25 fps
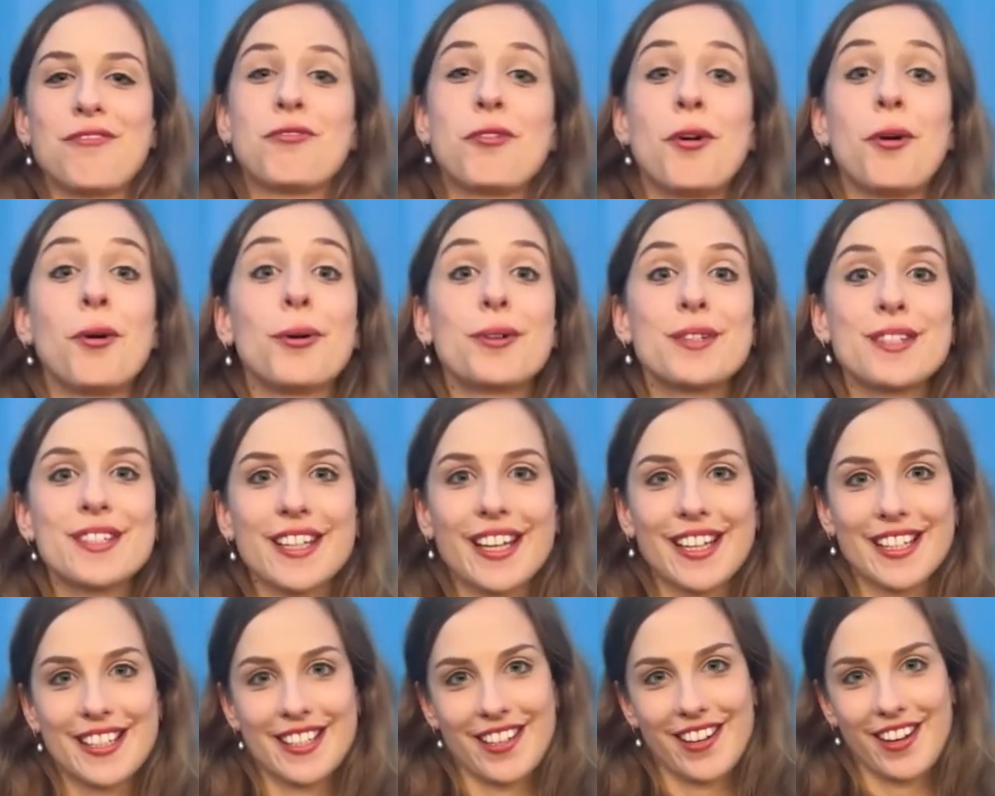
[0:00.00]
für
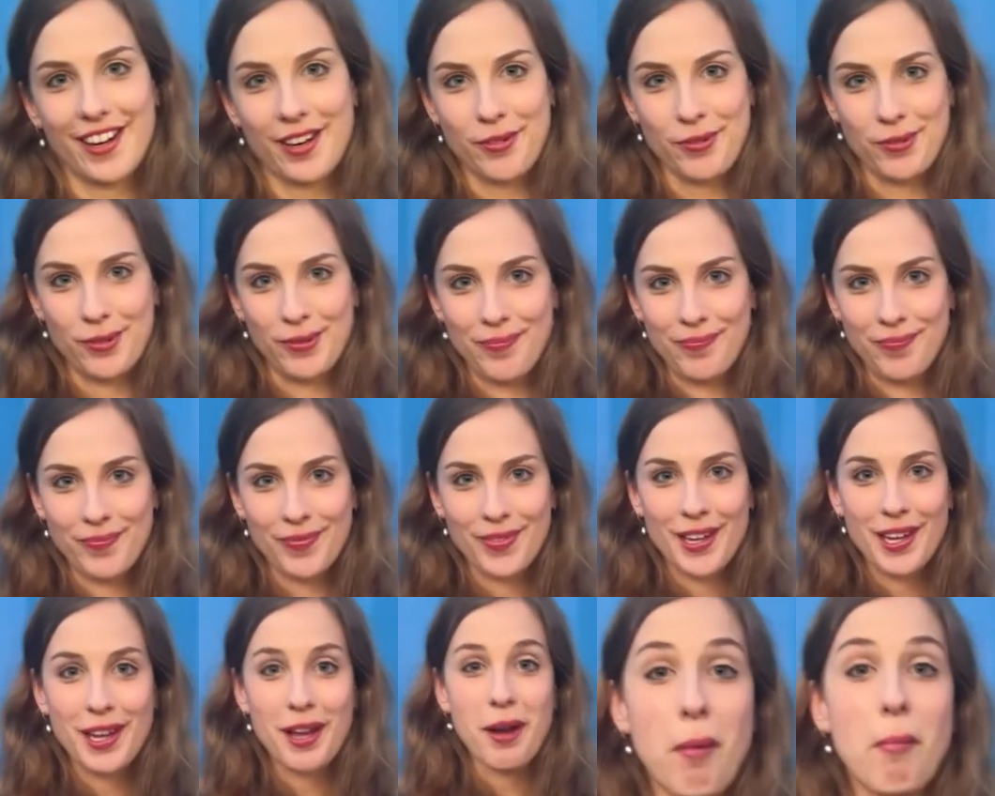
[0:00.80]
unsere CDU.
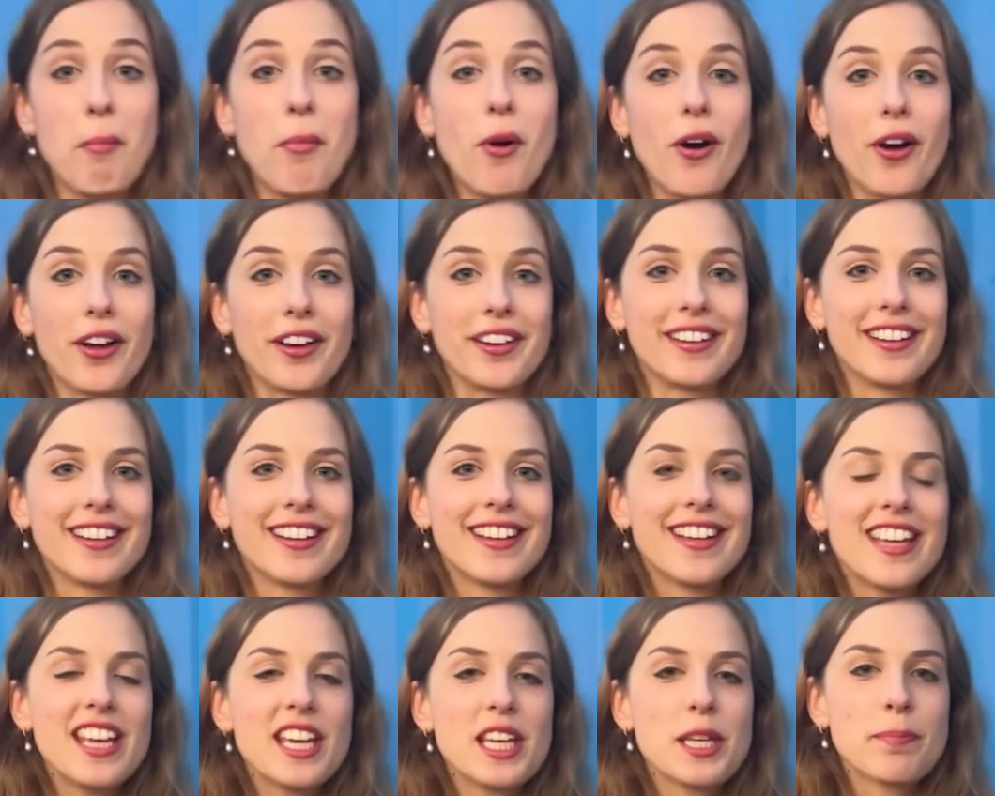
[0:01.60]
Moin,
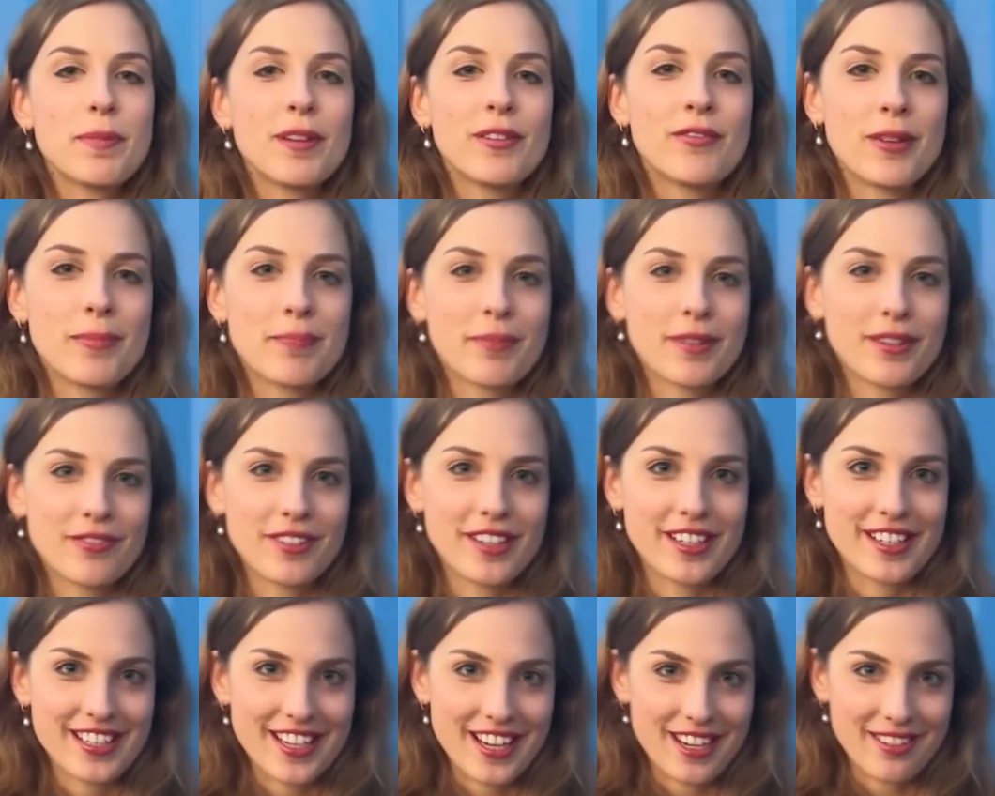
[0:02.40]
ich bin Wiebke
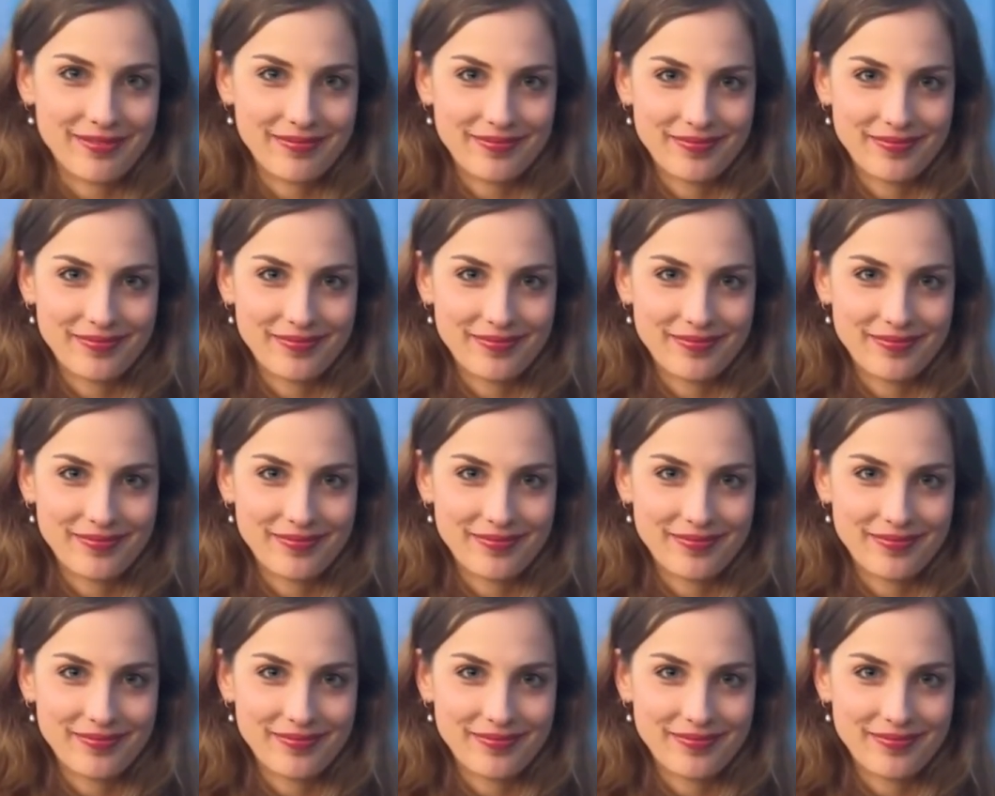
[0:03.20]
Winter.